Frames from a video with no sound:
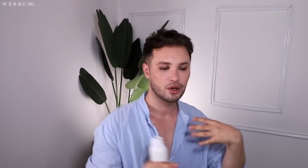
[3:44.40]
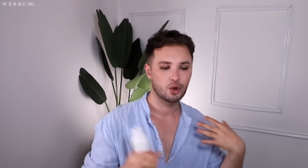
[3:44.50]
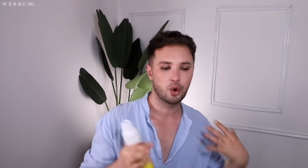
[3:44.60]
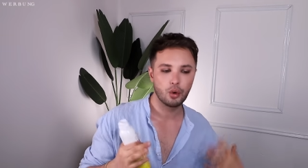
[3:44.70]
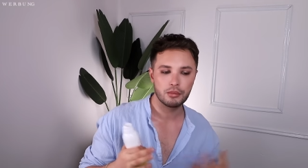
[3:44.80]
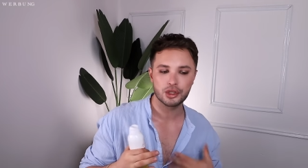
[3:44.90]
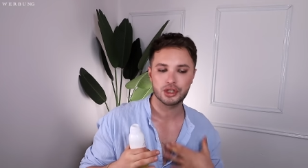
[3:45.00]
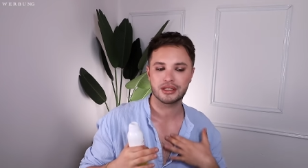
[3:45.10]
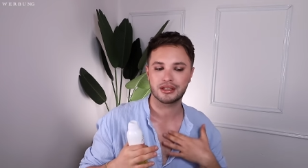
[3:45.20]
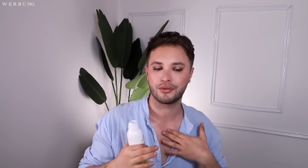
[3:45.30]

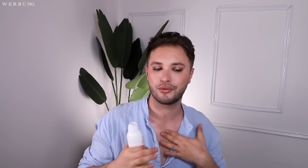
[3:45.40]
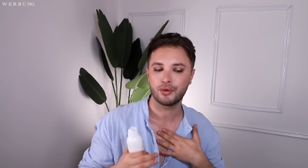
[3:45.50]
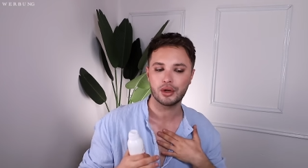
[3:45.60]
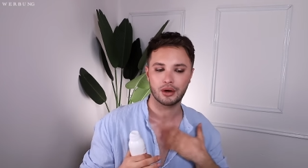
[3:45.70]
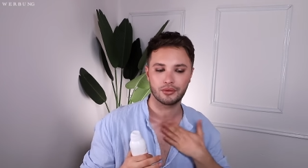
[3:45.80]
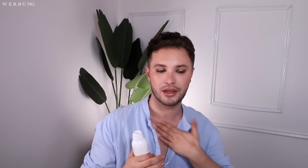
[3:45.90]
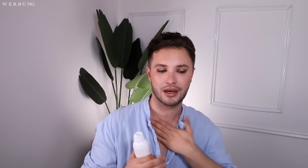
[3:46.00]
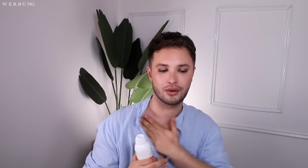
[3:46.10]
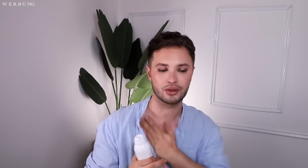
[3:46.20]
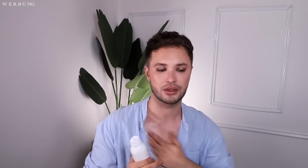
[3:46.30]
komisches Gefühl auf
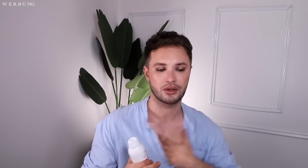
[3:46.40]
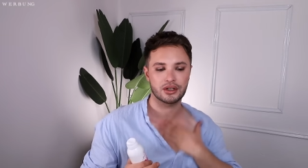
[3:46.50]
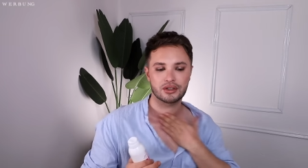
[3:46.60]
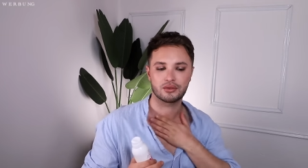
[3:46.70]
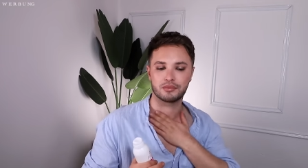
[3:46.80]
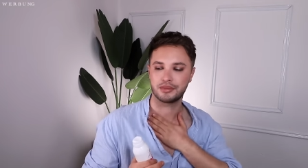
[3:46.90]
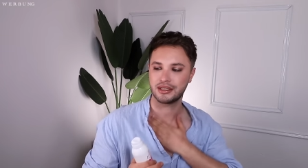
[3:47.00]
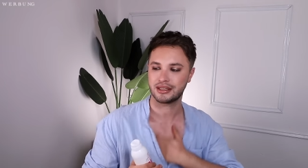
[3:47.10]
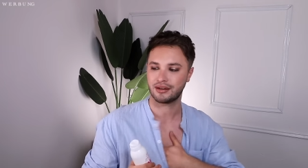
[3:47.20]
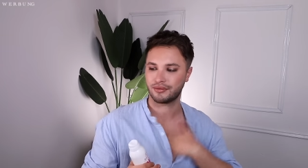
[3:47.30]
der Haut. Ihr könnt das so ein
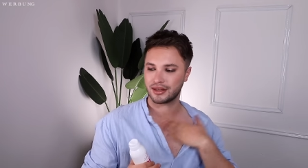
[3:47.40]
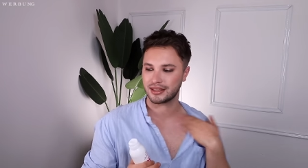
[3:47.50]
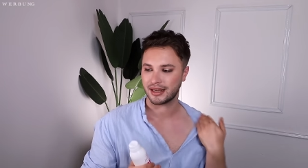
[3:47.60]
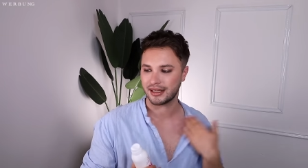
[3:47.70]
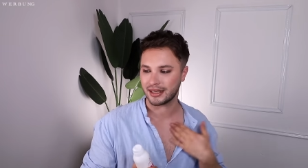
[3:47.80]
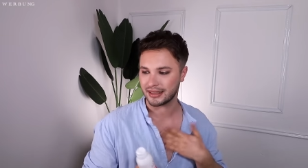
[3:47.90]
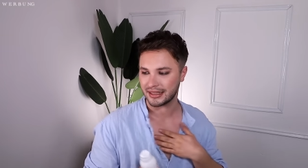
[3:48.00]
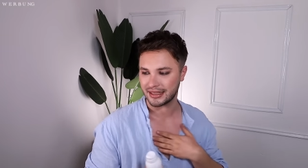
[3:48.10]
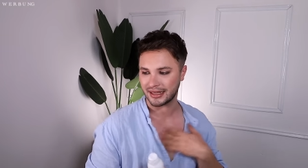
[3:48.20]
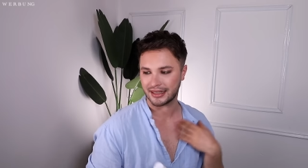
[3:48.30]
bisschen verteilen, dann
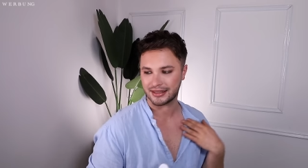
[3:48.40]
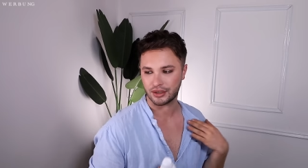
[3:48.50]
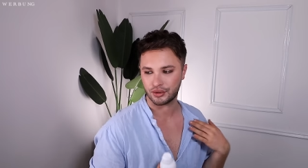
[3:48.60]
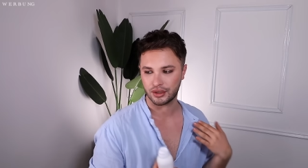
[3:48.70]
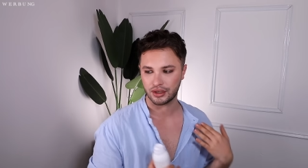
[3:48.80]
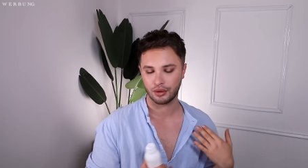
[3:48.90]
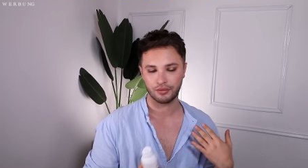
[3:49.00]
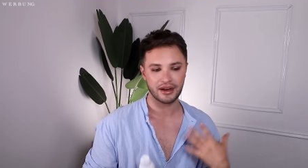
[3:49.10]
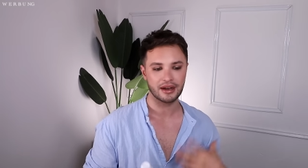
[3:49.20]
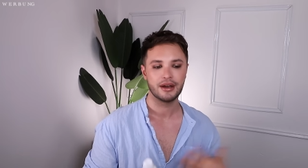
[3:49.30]
geht der Glanz natürlich
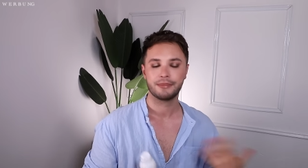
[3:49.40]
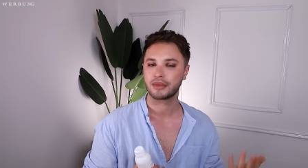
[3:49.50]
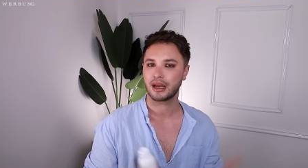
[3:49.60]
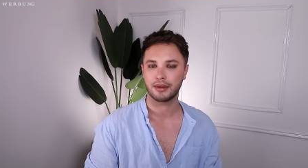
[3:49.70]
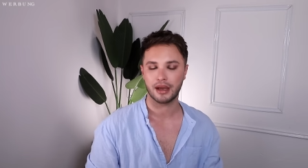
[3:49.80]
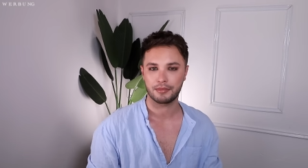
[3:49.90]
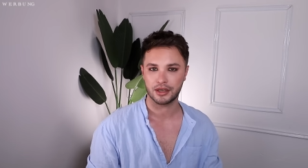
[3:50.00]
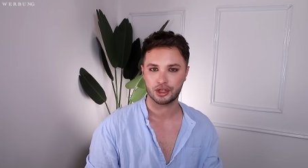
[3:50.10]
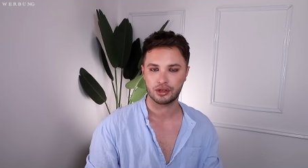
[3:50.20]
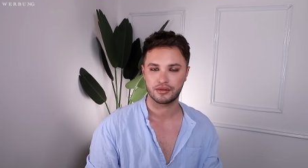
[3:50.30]
auch weg, aber ihr habt den
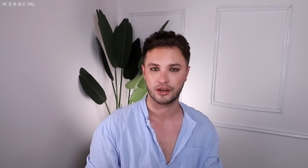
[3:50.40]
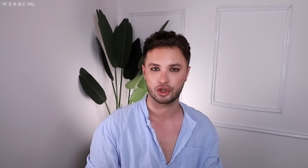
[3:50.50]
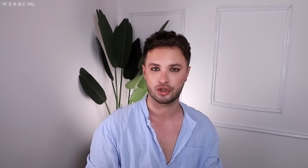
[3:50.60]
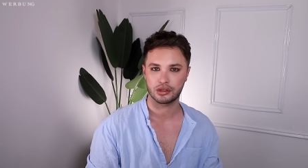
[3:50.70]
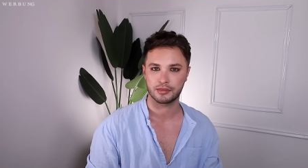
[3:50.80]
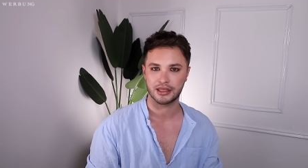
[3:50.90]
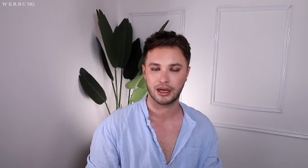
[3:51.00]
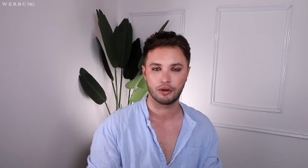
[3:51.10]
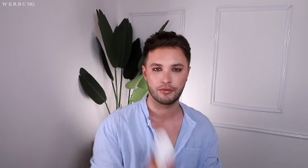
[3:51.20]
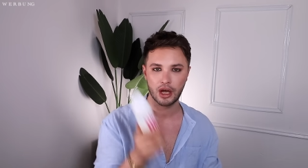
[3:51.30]
Lichtschutzfaktorschutz mit
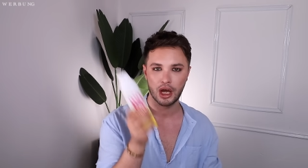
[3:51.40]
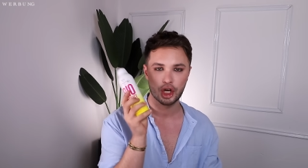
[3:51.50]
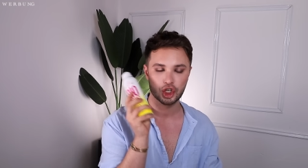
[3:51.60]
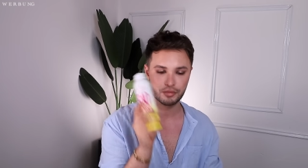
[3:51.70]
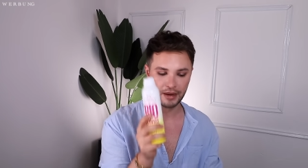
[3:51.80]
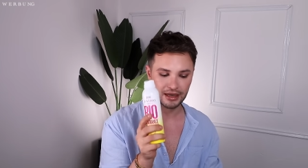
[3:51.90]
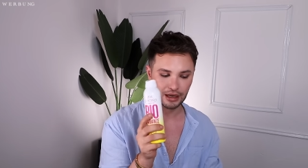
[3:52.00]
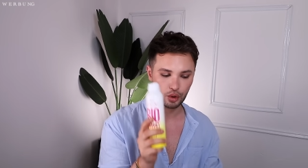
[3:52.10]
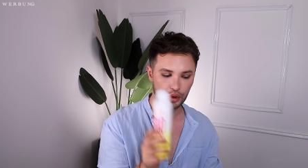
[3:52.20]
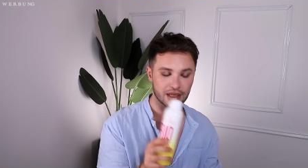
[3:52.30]
drauf.
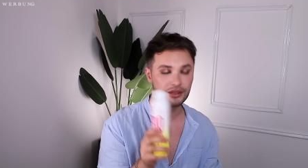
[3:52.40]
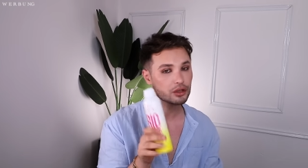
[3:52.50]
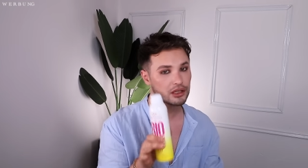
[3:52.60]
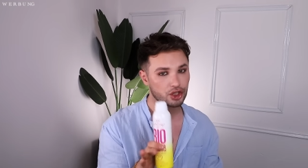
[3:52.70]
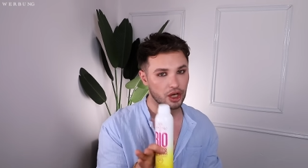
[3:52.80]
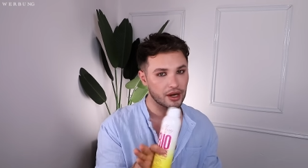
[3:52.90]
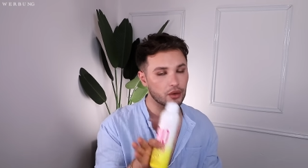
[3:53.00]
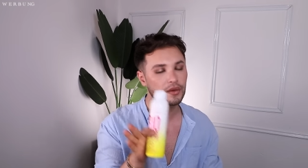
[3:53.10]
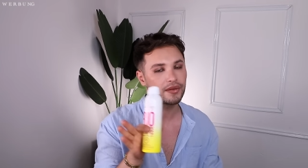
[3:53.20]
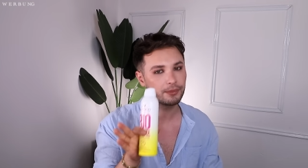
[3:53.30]
Spektakulär. Sol de
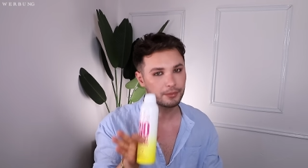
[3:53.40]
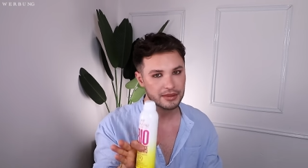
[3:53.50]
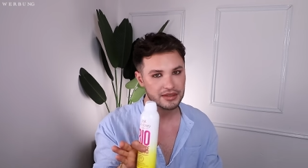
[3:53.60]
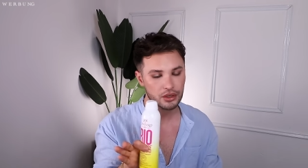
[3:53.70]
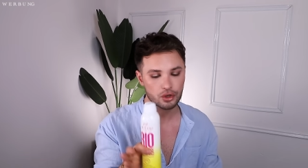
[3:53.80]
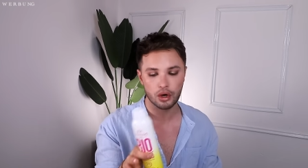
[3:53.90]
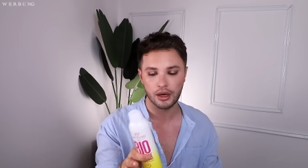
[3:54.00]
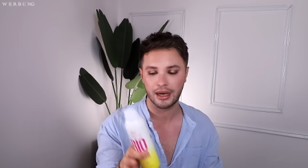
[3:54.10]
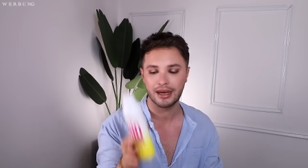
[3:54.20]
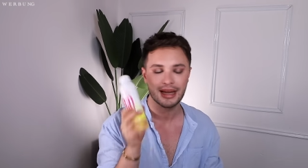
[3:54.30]
Janeiro ist ein bisschen
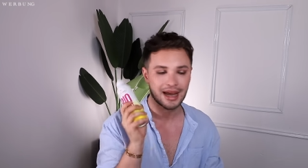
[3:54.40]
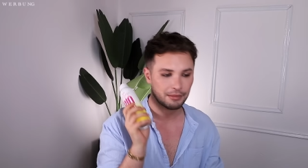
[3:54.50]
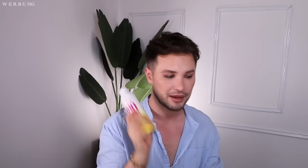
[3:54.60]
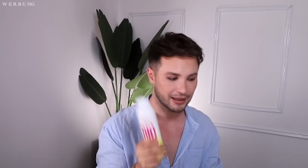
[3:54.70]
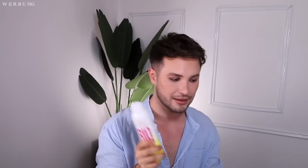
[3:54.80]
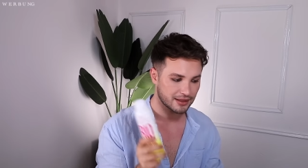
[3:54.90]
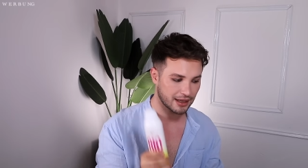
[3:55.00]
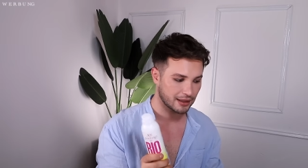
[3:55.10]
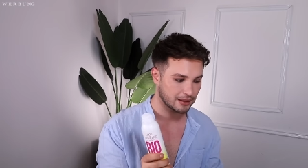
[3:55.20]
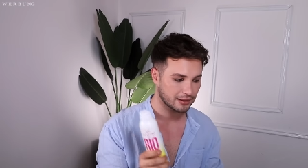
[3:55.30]
teurer, aber ganz
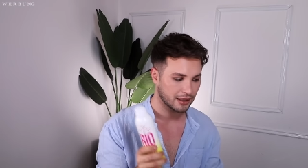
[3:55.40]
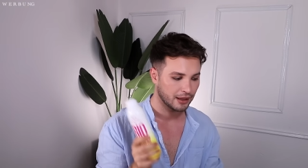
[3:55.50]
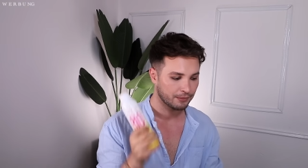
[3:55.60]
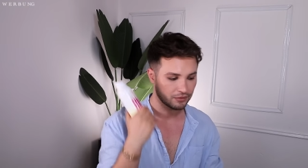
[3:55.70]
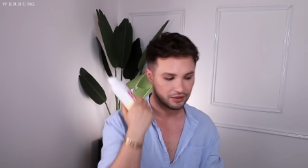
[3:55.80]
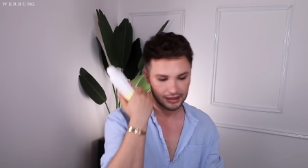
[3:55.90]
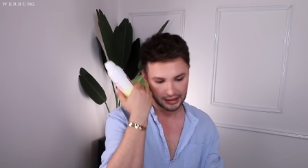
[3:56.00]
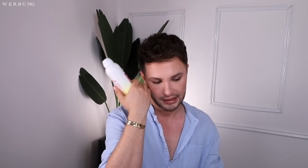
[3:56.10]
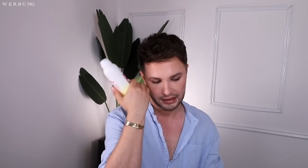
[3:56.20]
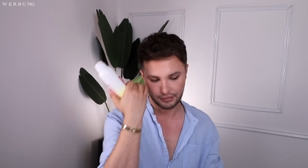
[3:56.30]
ehrlich, wenn ihr
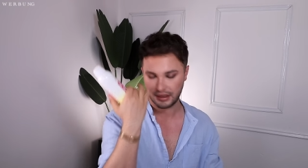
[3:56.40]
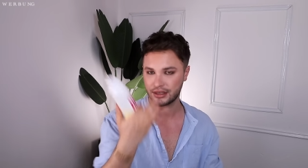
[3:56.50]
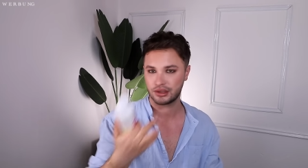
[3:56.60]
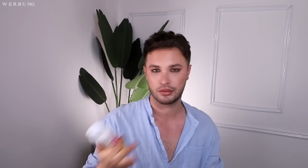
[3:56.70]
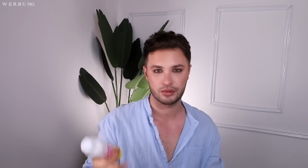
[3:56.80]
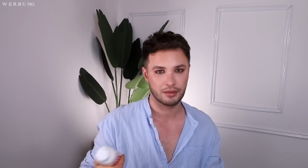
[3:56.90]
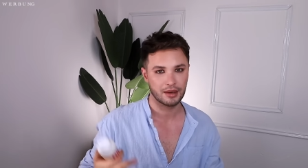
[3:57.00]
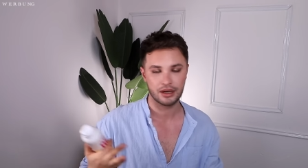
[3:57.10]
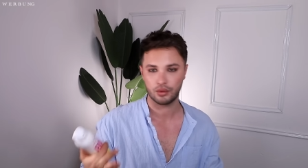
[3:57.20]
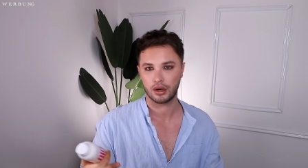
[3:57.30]
jetzt vielleicht zum
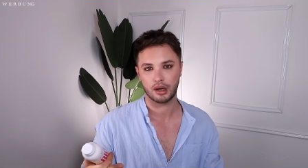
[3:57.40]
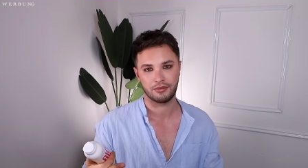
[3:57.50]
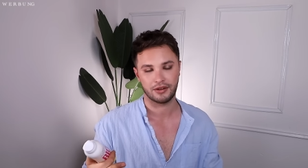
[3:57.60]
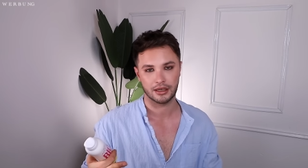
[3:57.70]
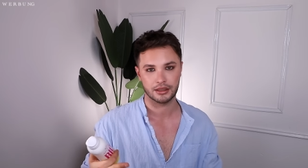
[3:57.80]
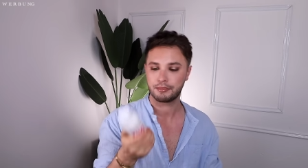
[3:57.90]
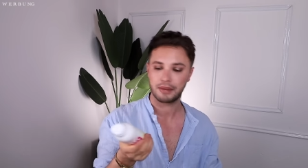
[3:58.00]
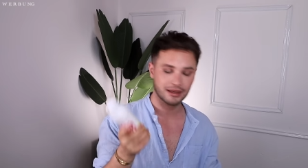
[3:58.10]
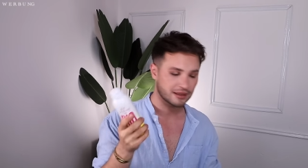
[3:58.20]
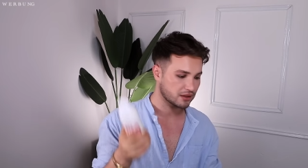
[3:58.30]
Sommer in Urlaub fahrt,
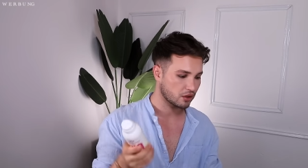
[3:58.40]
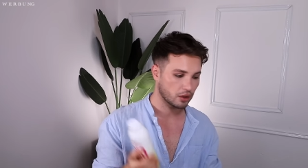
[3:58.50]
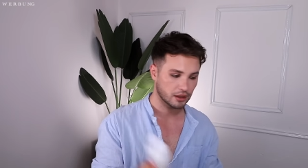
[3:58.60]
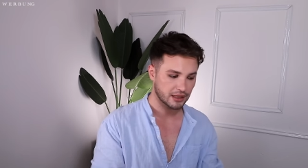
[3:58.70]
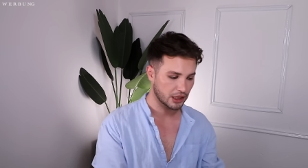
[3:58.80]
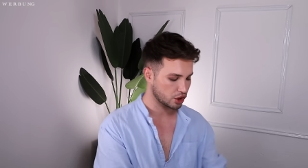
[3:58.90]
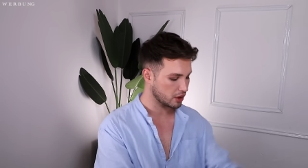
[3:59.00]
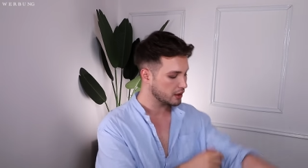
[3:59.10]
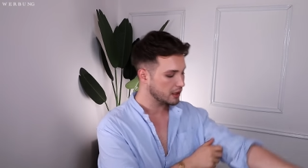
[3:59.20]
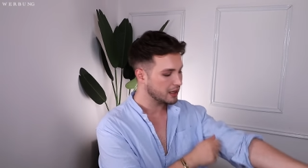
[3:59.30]
packt das in eure Tasche,